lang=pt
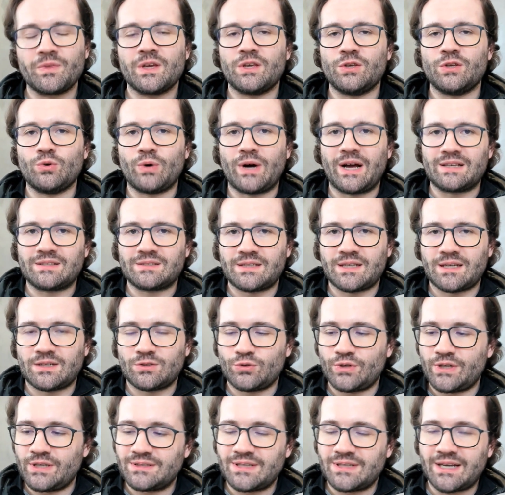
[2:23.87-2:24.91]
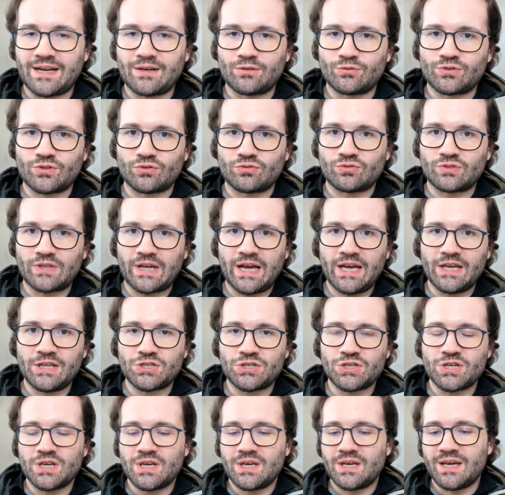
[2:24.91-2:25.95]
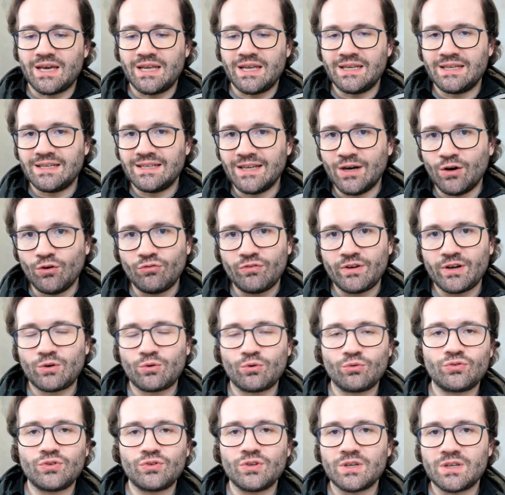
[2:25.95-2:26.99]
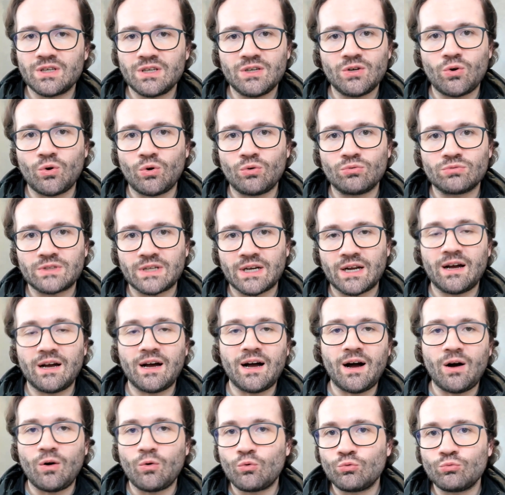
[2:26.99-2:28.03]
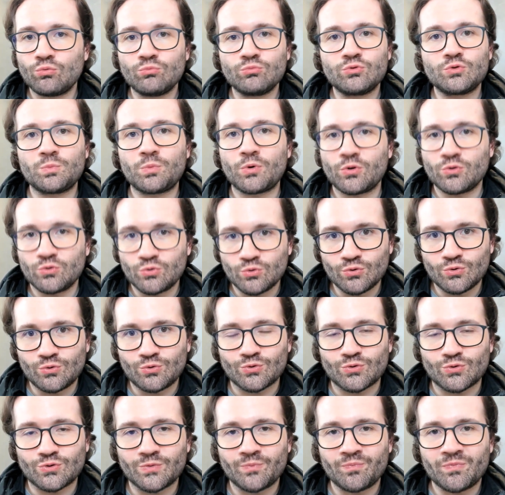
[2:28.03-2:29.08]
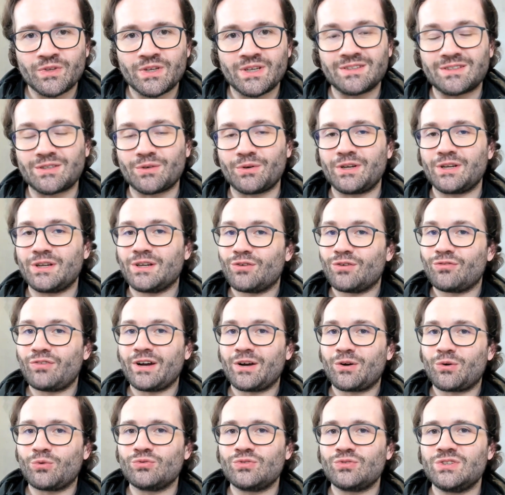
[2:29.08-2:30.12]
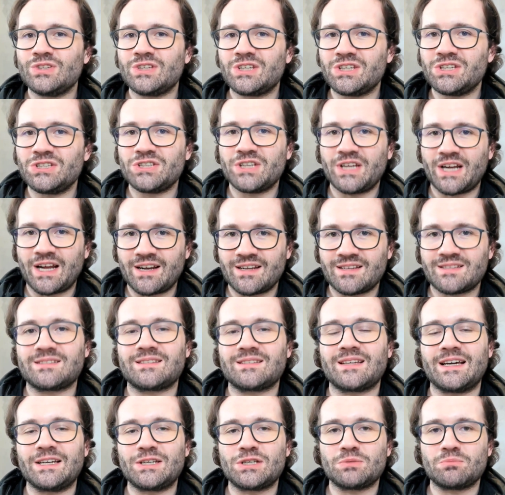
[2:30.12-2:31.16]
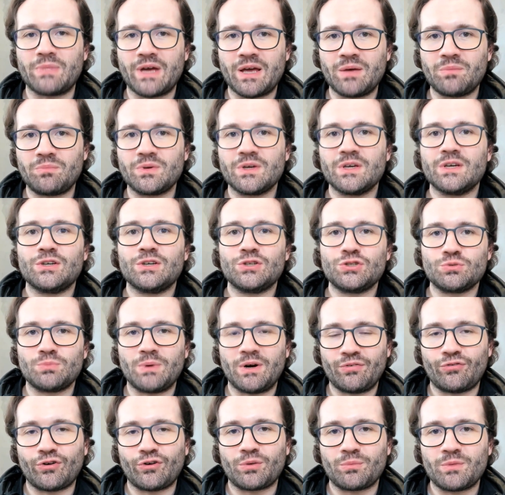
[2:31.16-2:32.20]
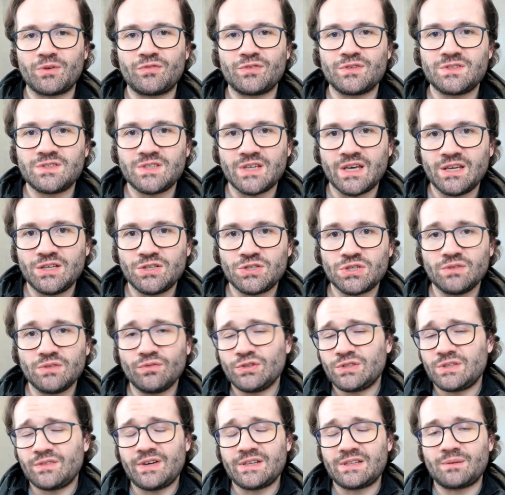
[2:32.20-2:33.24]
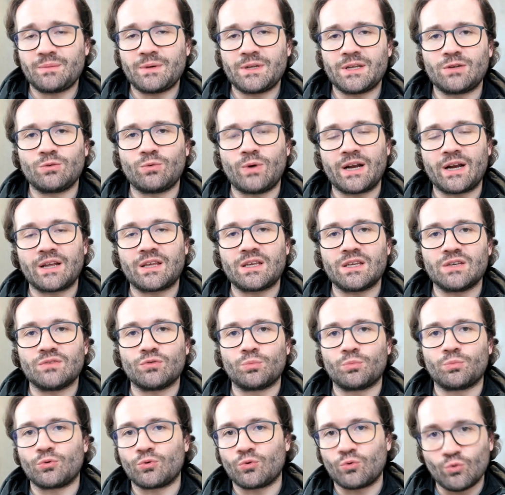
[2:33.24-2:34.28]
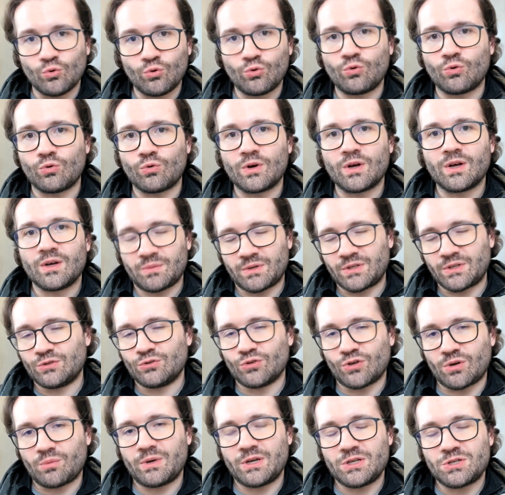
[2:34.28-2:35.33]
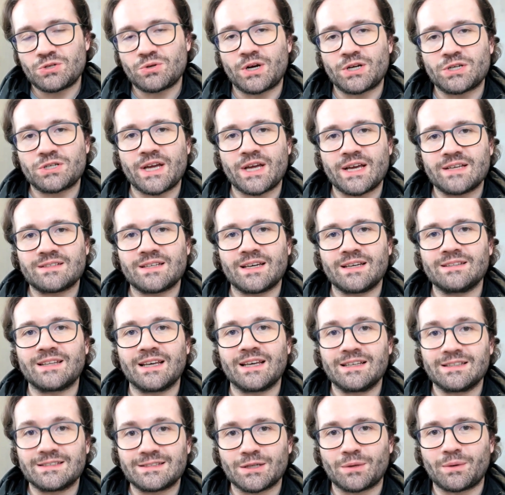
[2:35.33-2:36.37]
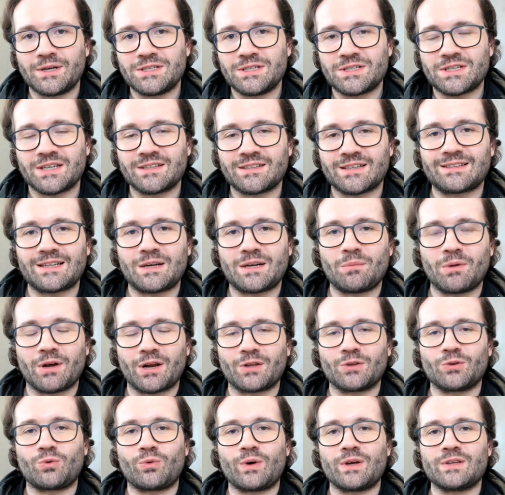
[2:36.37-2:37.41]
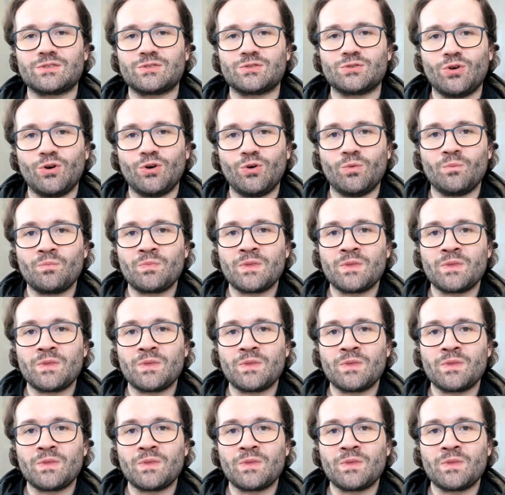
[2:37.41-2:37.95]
e o rastreador entrar no seu site, ele não vai conseguir encontrar alguns produtos. Então ele não vai conseguir gerar esse sitemap de uma forma eficiente e você vai estar tá mandando um arquivo para o Google, que normalmente eu acho que é essa é a intenção aí de quem está trabalhando com SEO,